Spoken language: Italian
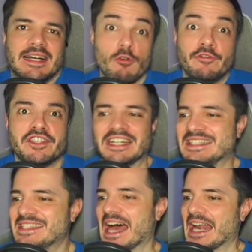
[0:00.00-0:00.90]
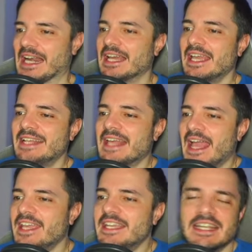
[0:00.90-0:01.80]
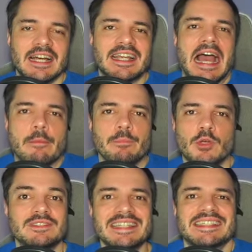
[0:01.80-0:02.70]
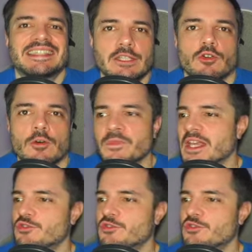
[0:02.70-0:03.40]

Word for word: a ufficializzarla ed è il cambio di CEO.